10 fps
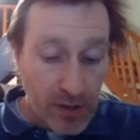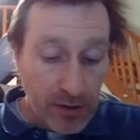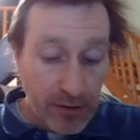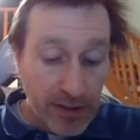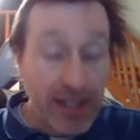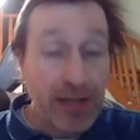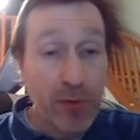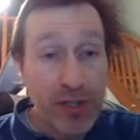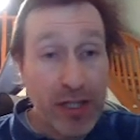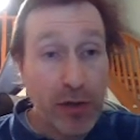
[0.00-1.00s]
également
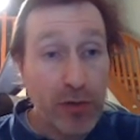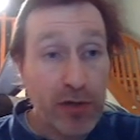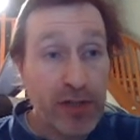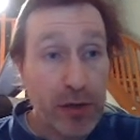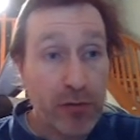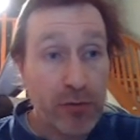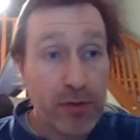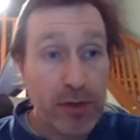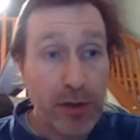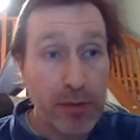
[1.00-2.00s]
Dassault Aviation,
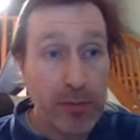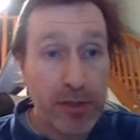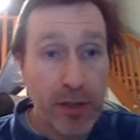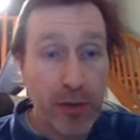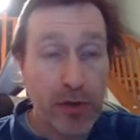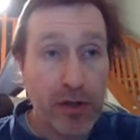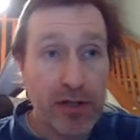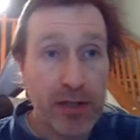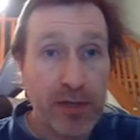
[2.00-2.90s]
alors c'est pas Dassault Système,